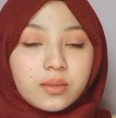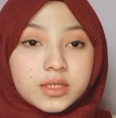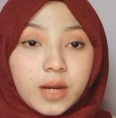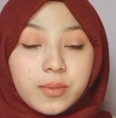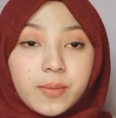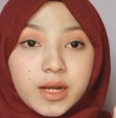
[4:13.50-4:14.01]

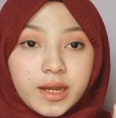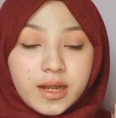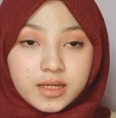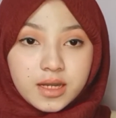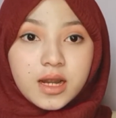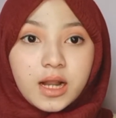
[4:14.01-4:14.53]
Cara
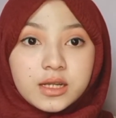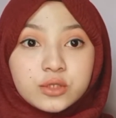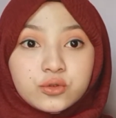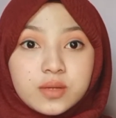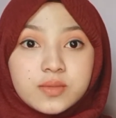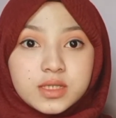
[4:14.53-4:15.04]
pemakaiannya,
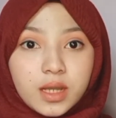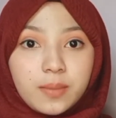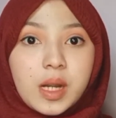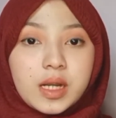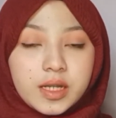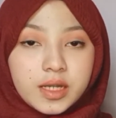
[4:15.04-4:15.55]
kalian juga bisa
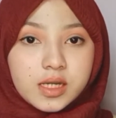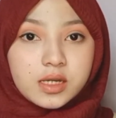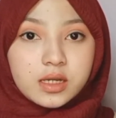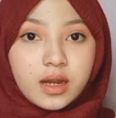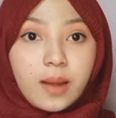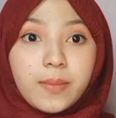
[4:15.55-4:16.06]
pakai
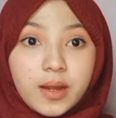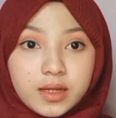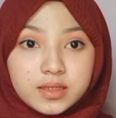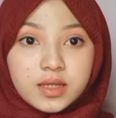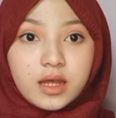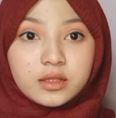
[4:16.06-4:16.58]

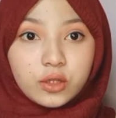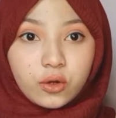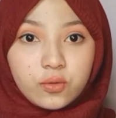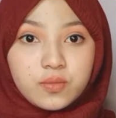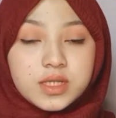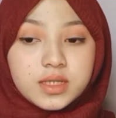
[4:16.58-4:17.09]
kapas
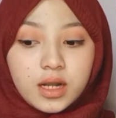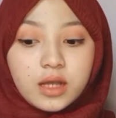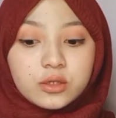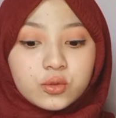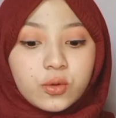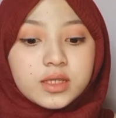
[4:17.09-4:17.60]
atau bisa
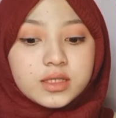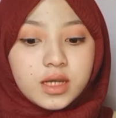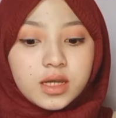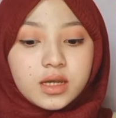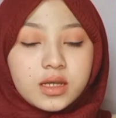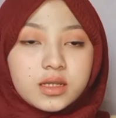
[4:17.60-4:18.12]
langsung
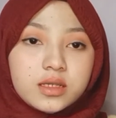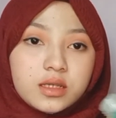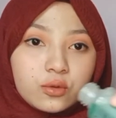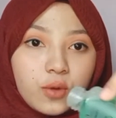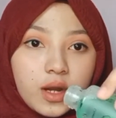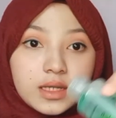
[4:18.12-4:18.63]
aja
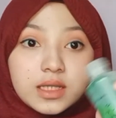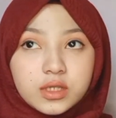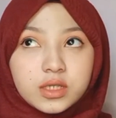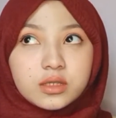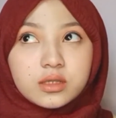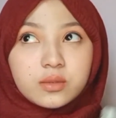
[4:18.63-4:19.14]
dituang di
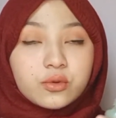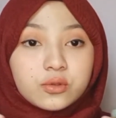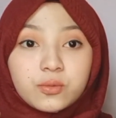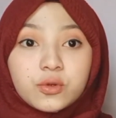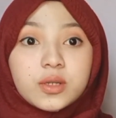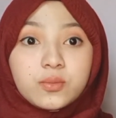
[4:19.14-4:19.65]
tangan,
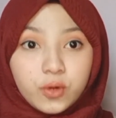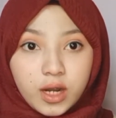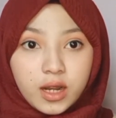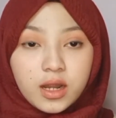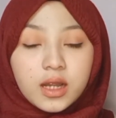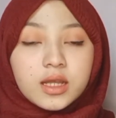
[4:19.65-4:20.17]
tepuk-tepuk di
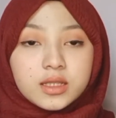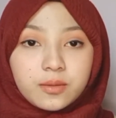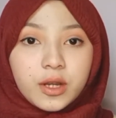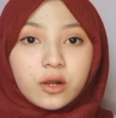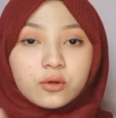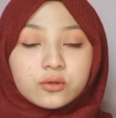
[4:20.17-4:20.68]
muka.
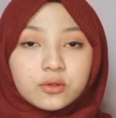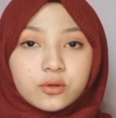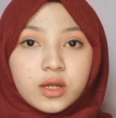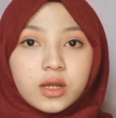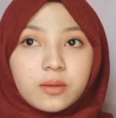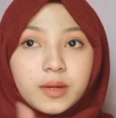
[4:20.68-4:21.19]
Tapi kalau
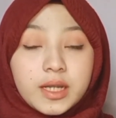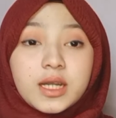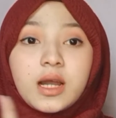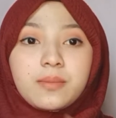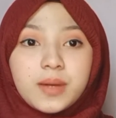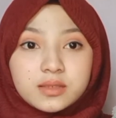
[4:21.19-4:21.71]
untuk pakai
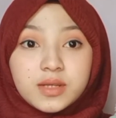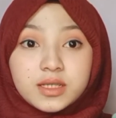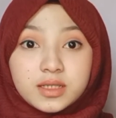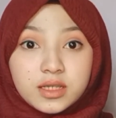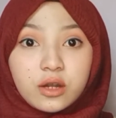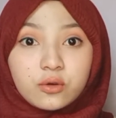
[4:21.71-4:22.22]
kapas,
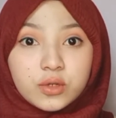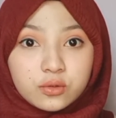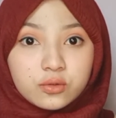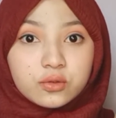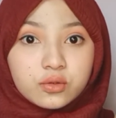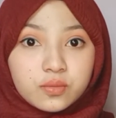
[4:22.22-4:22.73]
biasanya aku
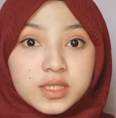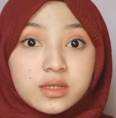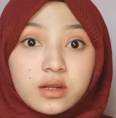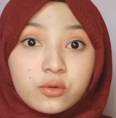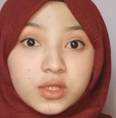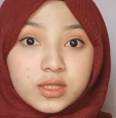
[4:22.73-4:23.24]
itu untuk
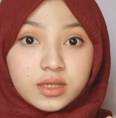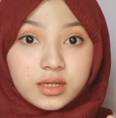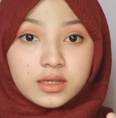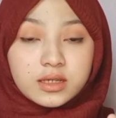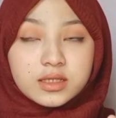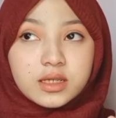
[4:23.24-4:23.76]
micellar water,
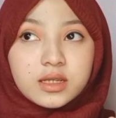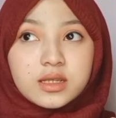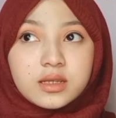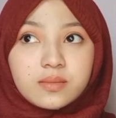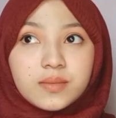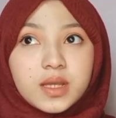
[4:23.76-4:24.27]
jadi
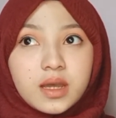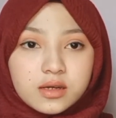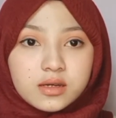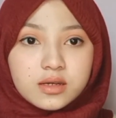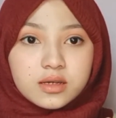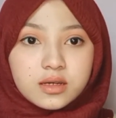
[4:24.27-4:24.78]
biar
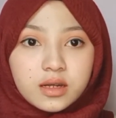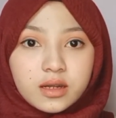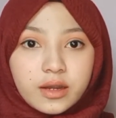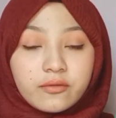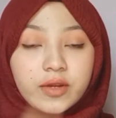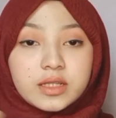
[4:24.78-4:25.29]
uh,
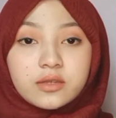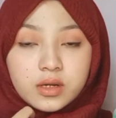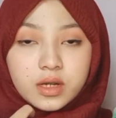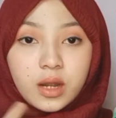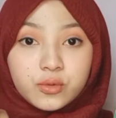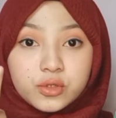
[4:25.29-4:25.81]
efektif
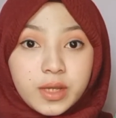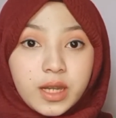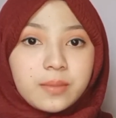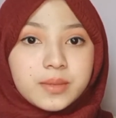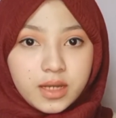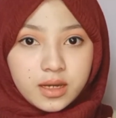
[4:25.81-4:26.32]
menghapus
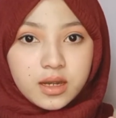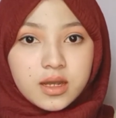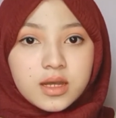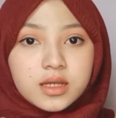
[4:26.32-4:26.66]
makeupnya.